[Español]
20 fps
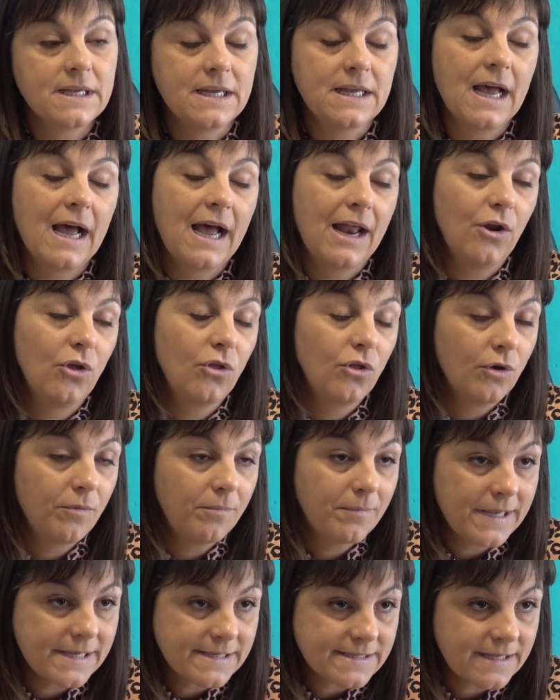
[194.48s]
Sí, a los dos
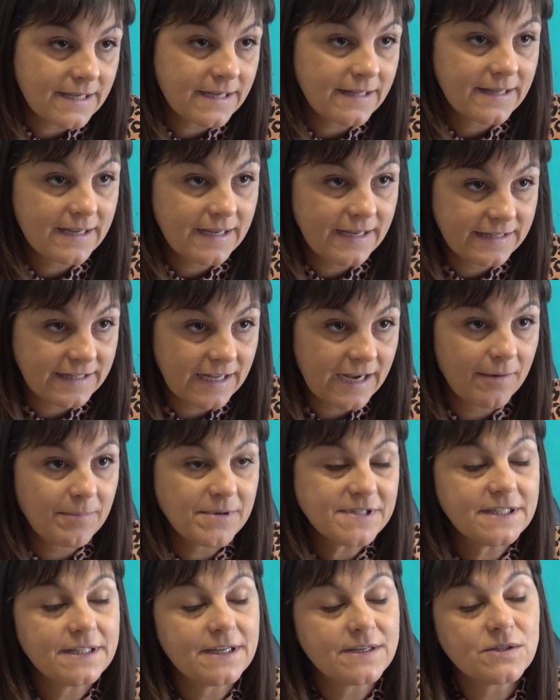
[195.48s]
meses de esta
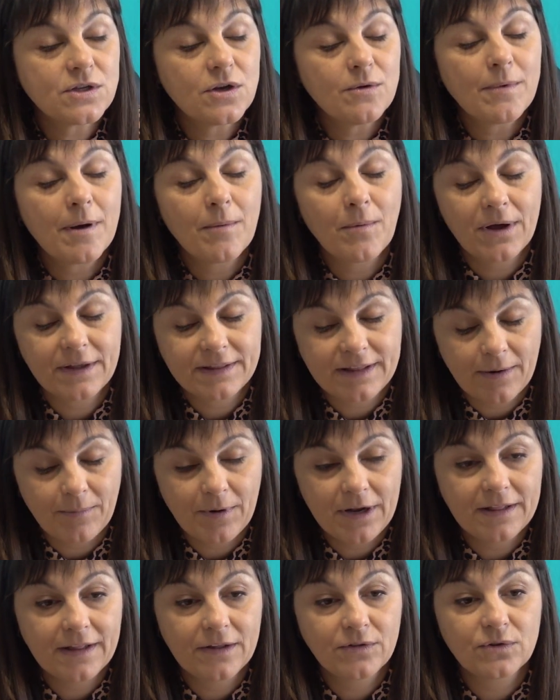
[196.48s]
capacitación vamos a estar
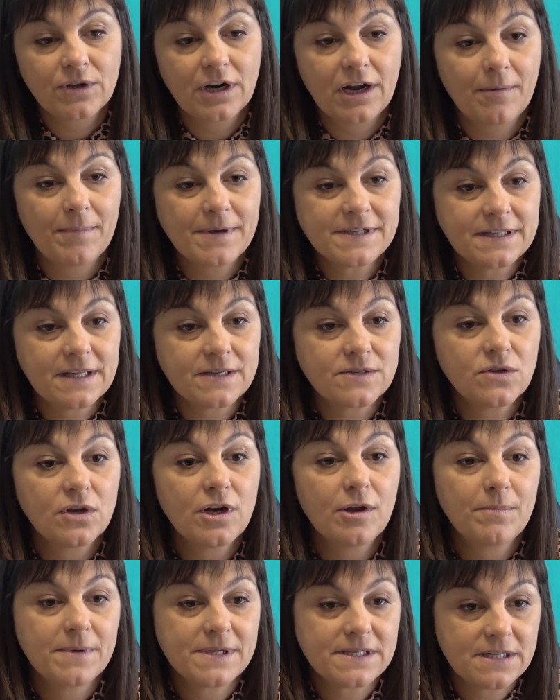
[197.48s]
brindando otra
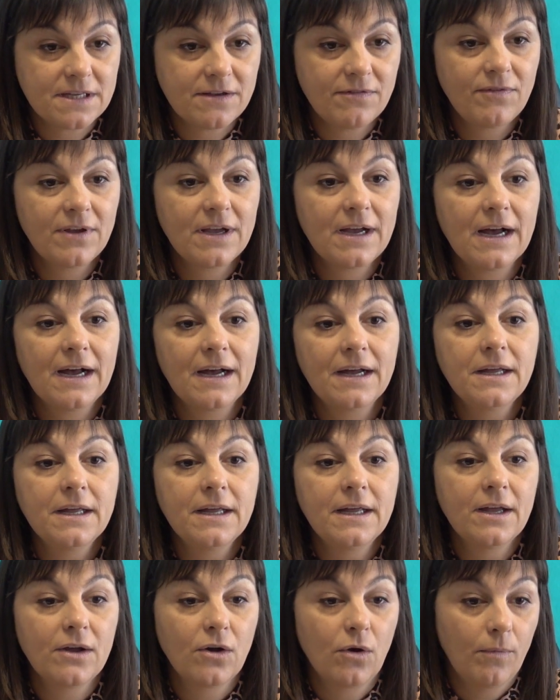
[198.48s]
capacitación específica,
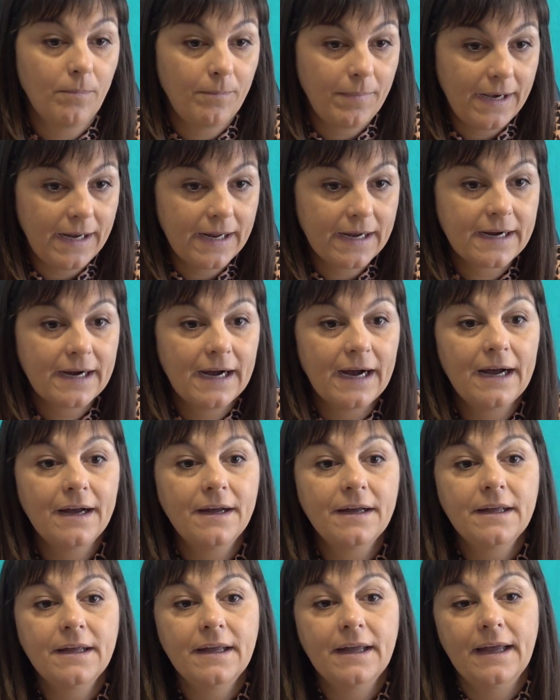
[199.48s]

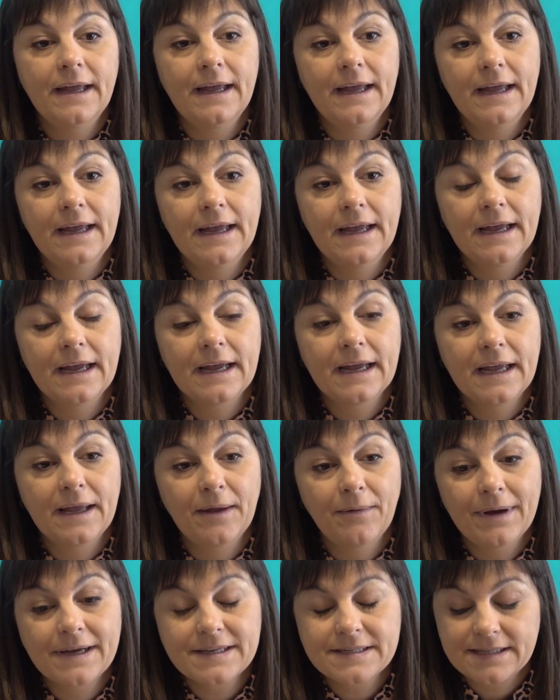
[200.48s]
compleja, eh,
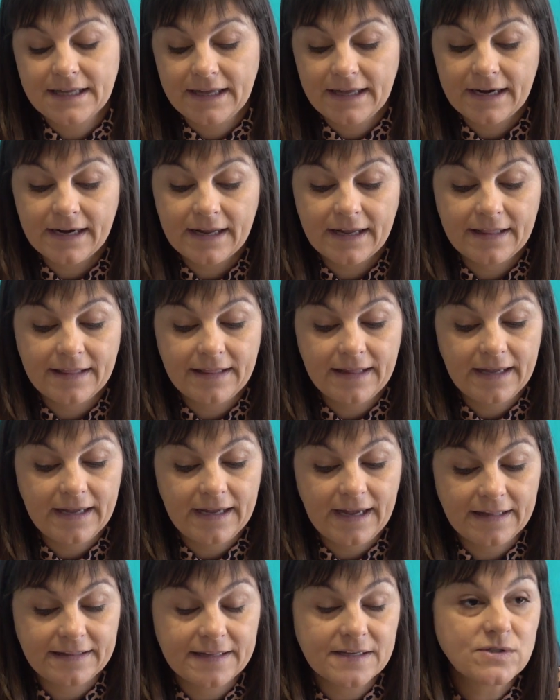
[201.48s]
que va a ser
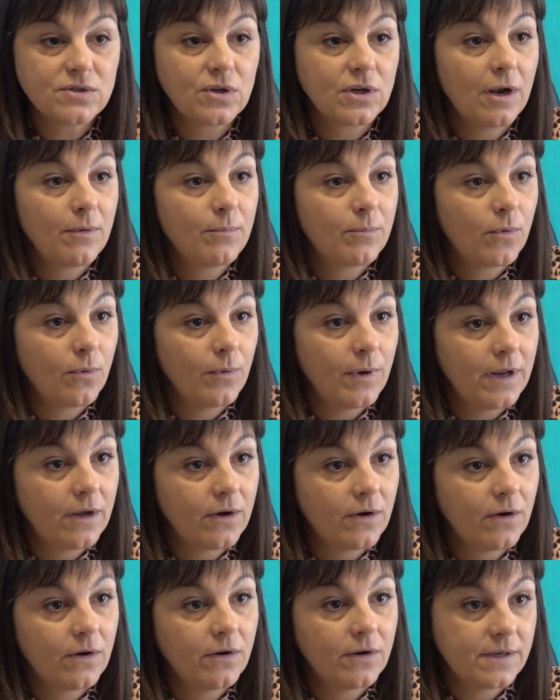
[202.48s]
de atención al
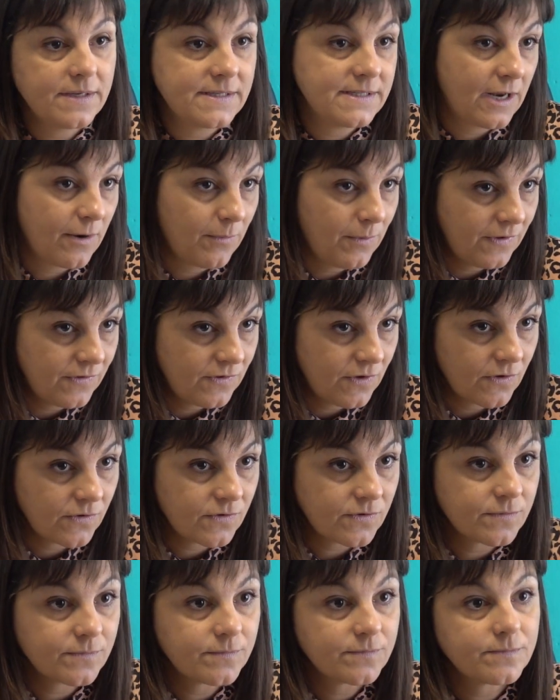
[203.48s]
público y
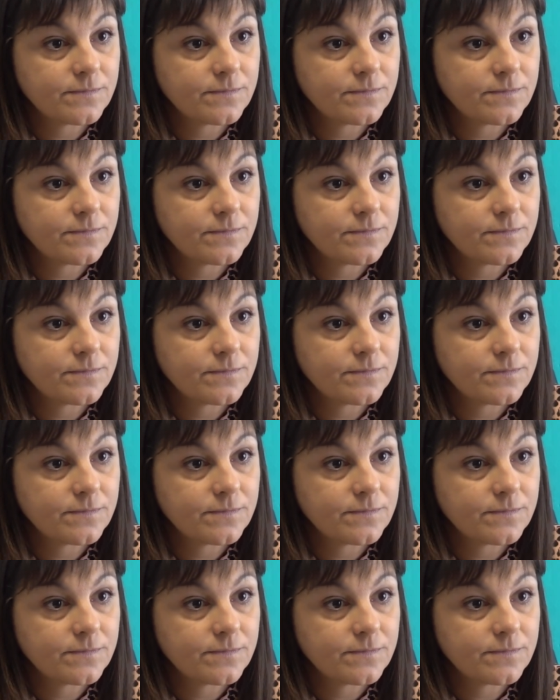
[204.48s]
servicios.